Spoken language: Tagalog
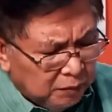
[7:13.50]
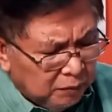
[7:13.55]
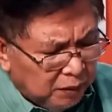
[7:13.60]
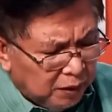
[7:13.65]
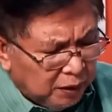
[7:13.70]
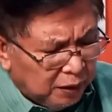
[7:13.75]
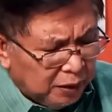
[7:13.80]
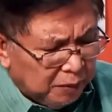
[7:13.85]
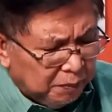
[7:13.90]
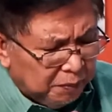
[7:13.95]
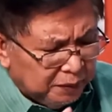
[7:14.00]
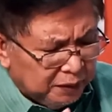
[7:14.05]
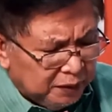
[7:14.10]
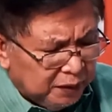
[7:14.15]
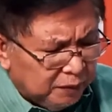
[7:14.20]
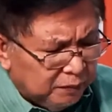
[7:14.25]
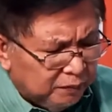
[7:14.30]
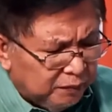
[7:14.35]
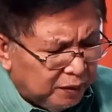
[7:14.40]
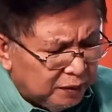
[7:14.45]
Mga
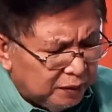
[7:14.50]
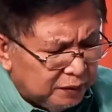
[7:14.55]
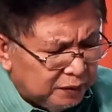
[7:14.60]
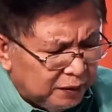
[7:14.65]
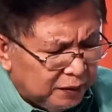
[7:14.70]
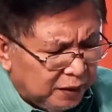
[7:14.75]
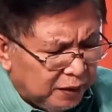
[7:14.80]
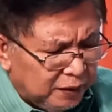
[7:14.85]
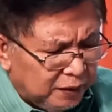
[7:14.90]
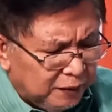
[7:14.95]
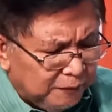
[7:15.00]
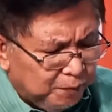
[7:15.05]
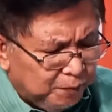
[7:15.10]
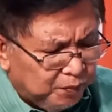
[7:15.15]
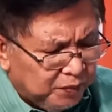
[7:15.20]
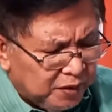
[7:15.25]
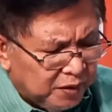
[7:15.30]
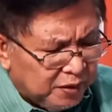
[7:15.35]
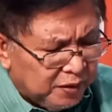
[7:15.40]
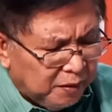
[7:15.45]
kapatid, verse 10,
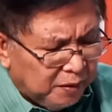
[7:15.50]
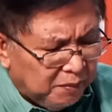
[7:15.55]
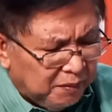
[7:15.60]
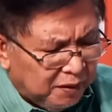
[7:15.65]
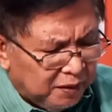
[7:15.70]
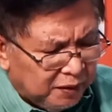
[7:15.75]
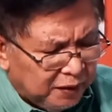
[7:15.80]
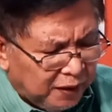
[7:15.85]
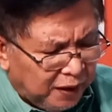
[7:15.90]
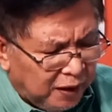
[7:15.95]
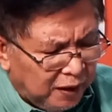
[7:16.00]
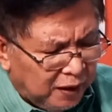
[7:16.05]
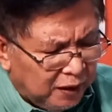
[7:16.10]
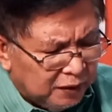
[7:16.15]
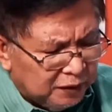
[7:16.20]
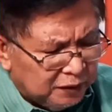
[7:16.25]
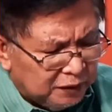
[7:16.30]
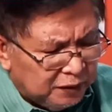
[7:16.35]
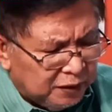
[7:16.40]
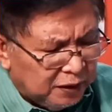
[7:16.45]

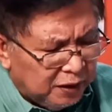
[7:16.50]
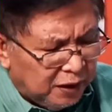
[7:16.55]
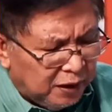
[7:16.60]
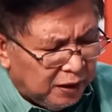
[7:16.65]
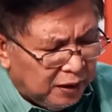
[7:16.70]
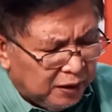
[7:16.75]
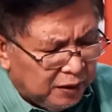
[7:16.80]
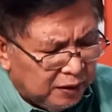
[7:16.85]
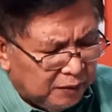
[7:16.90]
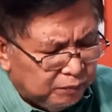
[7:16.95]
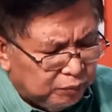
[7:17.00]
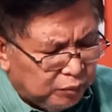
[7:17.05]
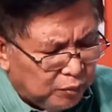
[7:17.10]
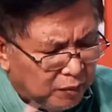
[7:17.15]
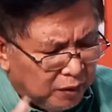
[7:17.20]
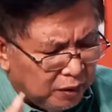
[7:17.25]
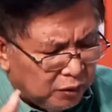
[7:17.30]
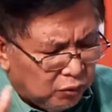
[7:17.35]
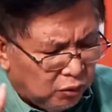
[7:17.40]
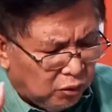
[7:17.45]
Samantalang sila'y
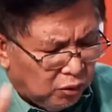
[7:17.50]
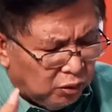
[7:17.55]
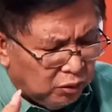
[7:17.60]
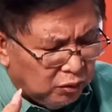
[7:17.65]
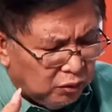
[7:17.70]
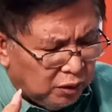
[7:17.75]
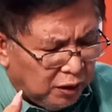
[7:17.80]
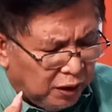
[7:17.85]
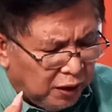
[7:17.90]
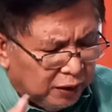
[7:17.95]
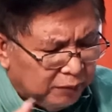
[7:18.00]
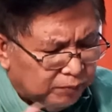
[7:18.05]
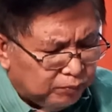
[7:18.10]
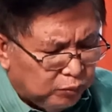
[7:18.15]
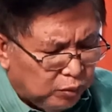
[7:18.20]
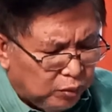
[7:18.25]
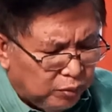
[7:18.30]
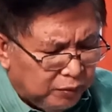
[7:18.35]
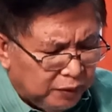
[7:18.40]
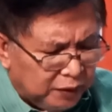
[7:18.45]
pumaroon at
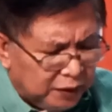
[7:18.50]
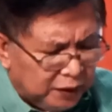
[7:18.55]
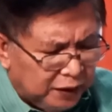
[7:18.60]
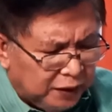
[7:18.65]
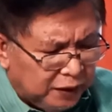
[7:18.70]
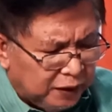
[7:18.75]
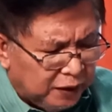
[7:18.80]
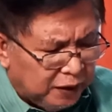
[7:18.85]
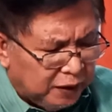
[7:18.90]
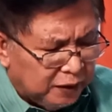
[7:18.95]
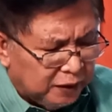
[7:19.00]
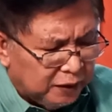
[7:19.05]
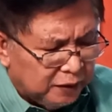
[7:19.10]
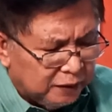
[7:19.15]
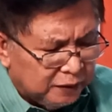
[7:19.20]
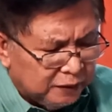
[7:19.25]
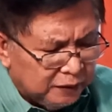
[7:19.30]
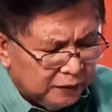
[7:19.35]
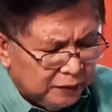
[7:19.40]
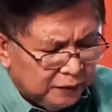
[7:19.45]
bumili ng
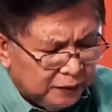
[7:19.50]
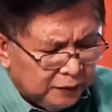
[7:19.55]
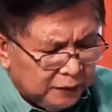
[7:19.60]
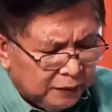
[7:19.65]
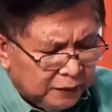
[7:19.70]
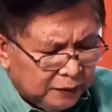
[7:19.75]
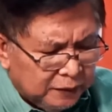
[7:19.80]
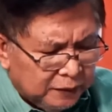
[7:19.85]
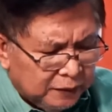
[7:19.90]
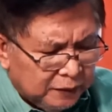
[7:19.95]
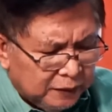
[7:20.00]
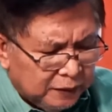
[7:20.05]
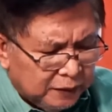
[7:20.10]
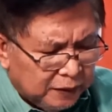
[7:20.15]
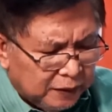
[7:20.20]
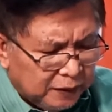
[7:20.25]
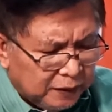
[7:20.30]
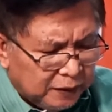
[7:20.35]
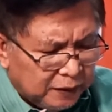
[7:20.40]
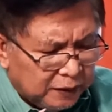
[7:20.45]

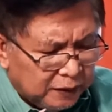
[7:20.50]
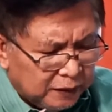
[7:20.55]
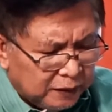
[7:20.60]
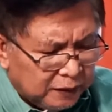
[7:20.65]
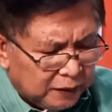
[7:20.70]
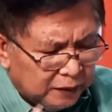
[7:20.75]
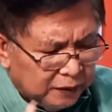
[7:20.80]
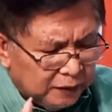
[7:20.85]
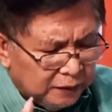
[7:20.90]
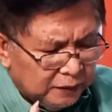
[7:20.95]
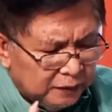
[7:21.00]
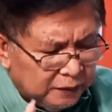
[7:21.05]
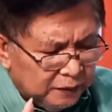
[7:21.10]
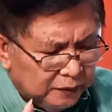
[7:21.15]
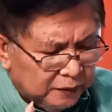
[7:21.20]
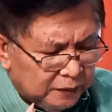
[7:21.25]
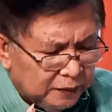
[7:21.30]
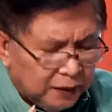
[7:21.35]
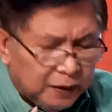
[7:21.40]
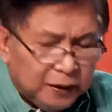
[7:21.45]
uh,
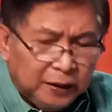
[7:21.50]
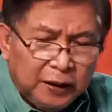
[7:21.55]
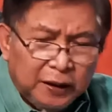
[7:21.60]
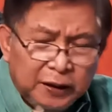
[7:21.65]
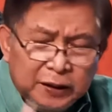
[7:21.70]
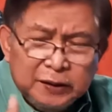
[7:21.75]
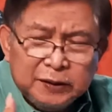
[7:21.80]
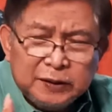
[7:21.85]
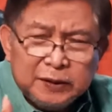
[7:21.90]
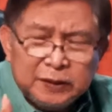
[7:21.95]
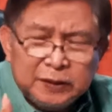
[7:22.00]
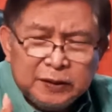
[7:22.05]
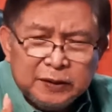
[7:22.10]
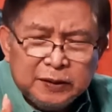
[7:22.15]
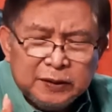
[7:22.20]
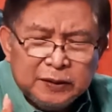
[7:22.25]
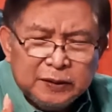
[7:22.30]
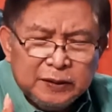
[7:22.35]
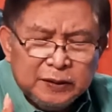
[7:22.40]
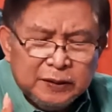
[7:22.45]
ng
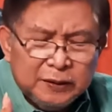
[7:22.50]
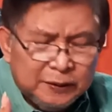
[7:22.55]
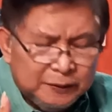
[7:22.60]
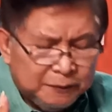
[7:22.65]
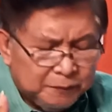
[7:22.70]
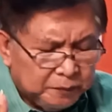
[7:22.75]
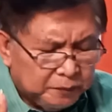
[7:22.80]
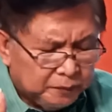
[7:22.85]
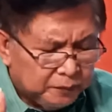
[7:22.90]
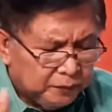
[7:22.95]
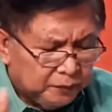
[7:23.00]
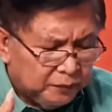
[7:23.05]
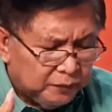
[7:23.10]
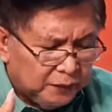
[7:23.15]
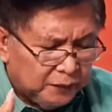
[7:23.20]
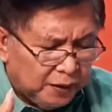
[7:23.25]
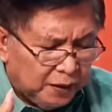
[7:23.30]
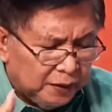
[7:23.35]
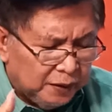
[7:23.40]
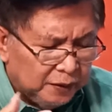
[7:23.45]
langis.
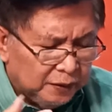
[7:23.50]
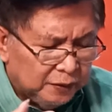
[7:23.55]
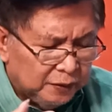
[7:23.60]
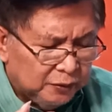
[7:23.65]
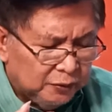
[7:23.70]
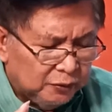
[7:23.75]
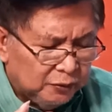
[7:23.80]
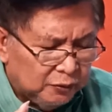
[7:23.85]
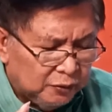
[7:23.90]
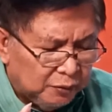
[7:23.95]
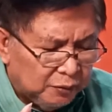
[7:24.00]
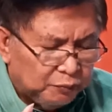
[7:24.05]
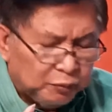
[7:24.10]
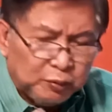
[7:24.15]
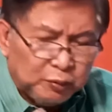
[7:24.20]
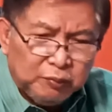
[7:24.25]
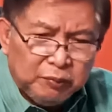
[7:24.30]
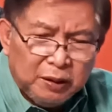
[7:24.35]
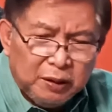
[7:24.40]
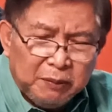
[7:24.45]
Dahil yun ang
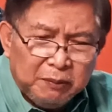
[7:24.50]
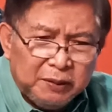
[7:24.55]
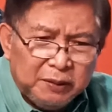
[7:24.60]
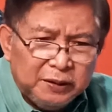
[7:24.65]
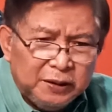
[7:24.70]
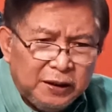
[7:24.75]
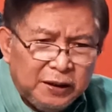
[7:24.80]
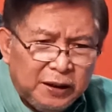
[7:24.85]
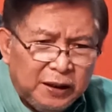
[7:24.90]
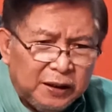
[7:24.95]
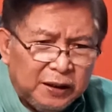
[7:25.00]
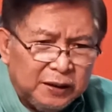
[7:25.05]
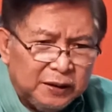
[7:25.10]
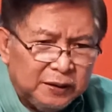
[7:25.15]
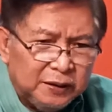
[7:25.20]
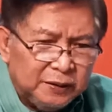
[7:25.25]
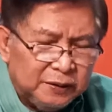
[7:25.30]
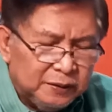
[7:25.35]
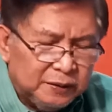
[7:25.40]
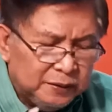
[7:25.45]
problema nila.
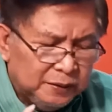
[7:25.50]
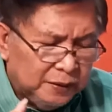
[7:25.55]
Eh.